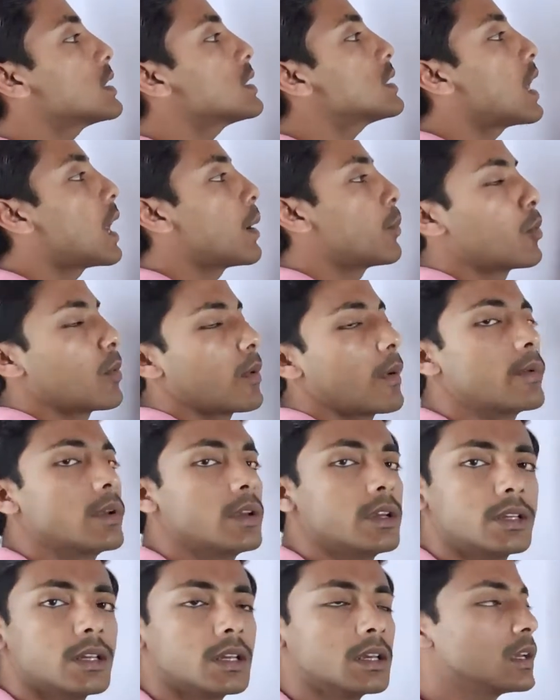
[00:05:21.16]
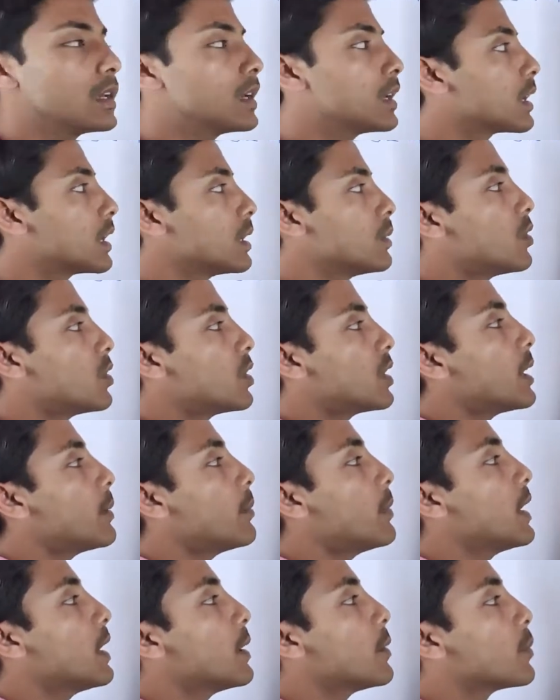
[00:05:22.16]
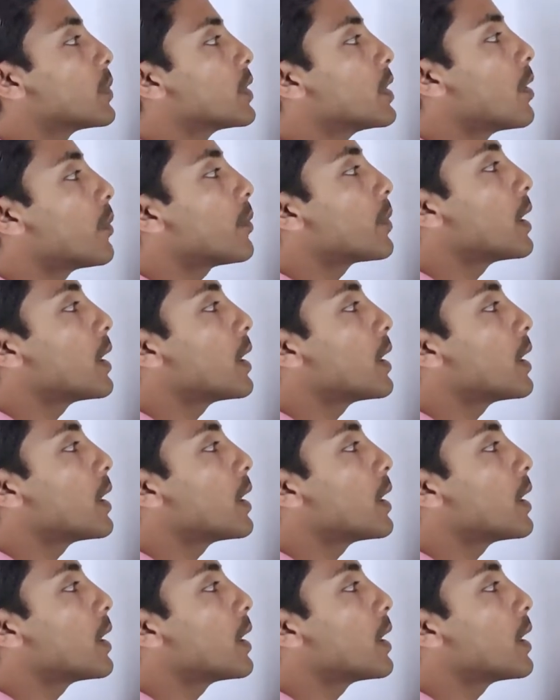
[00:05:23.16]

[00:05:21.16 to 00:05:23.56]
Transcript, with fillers: আছে তার প্রবাবিলিটি কি বললাম পি অফ